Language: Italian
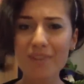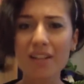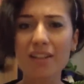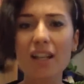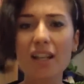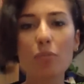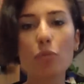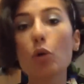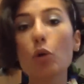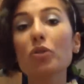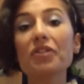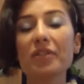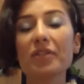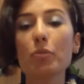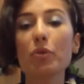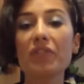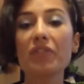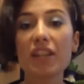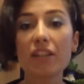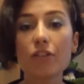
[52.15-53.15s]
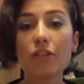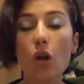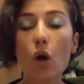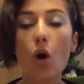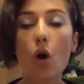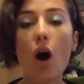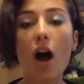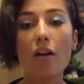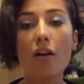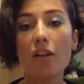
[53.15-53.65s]
nel mio ultimo video
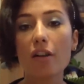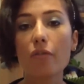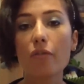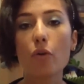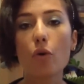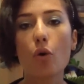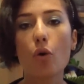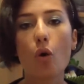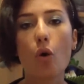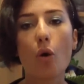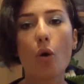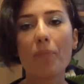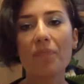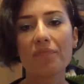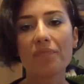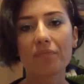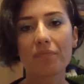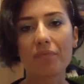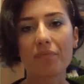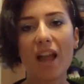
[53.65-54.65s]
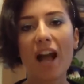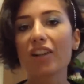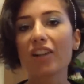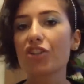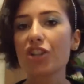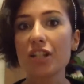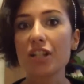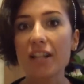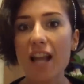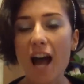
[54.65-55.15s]
avevo mm,
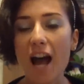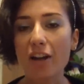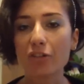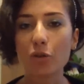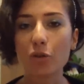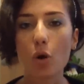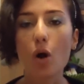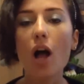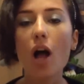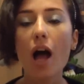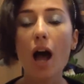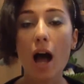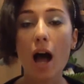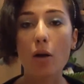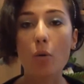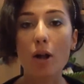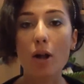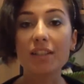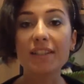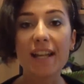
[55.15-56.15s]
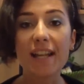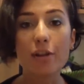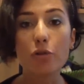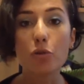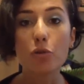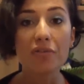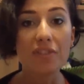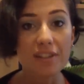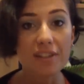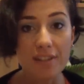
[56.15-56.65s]
accennato a qualche
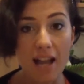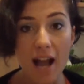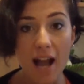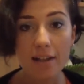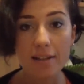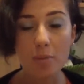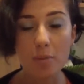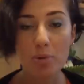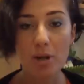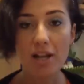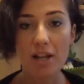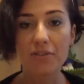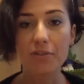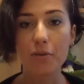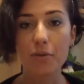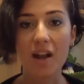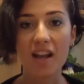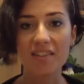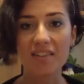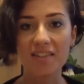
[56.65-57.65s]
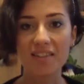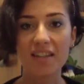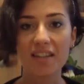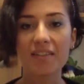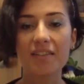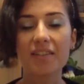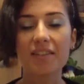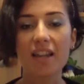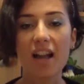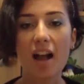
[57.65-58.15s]
novità che presto
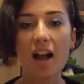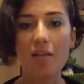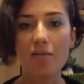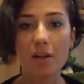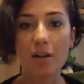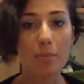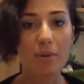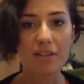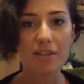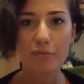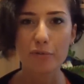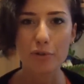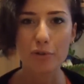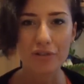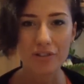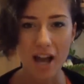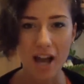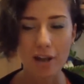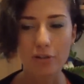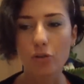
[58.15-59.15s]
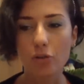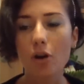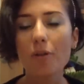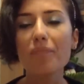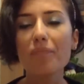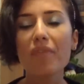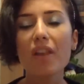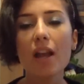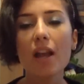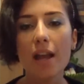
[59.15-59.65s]
Essence avrebbe
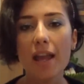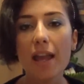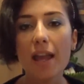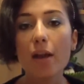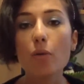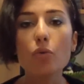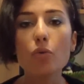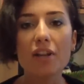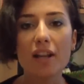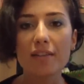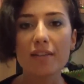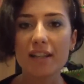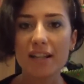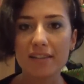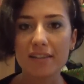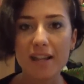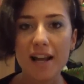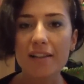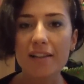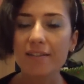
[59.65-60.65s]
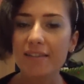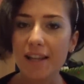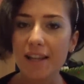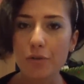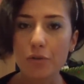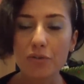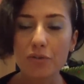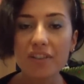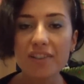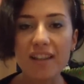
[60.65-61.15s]
sfornato e una delle tante
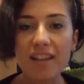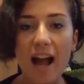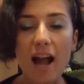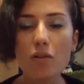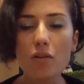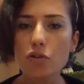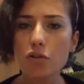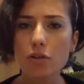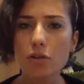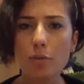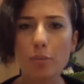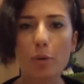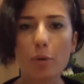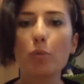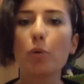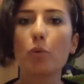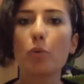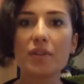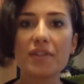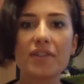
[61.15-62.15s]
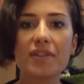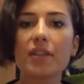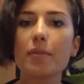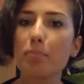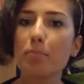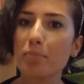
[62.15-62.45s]
novità sono proprio questi